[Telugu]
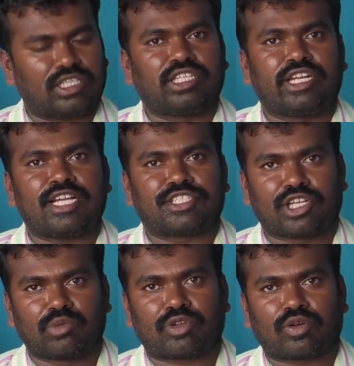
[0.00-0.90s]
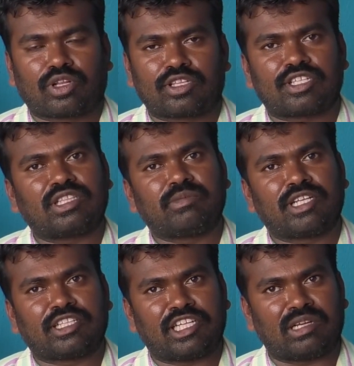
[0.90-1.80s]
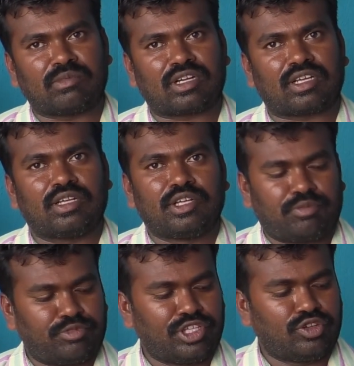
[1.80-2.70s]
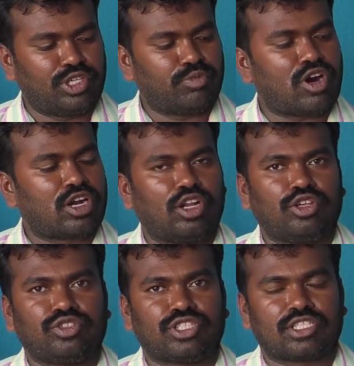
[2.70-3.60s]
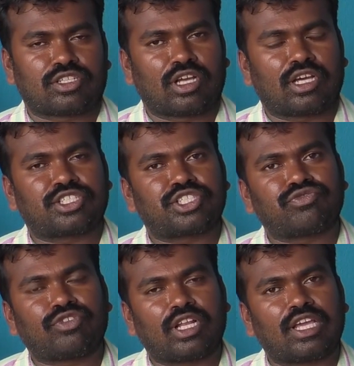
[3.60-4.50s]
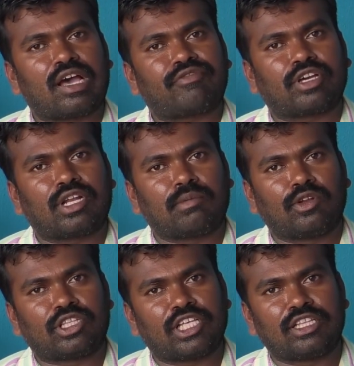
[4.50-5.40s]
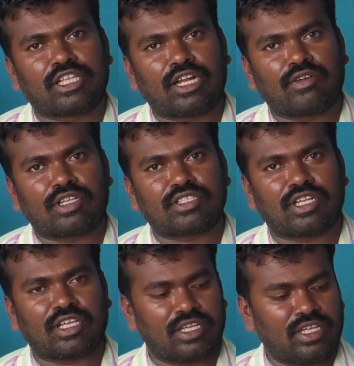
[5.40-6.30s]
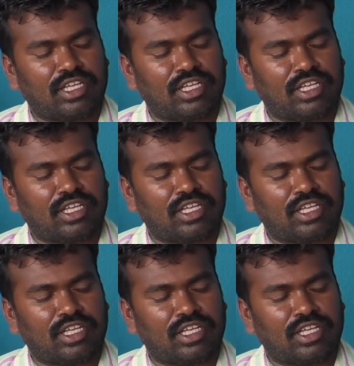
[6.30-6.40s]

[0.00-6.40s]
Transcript: ఇది న్యాచురల్ ప్రకృతి సిద్ధమైన తేనె అనమాట మీరు ఈ బాటిల్లో యూజ్ చేస్తున్నాక చివరి యాభై గ్రాముల్లో తేనె తేడా ఉన్నా సరే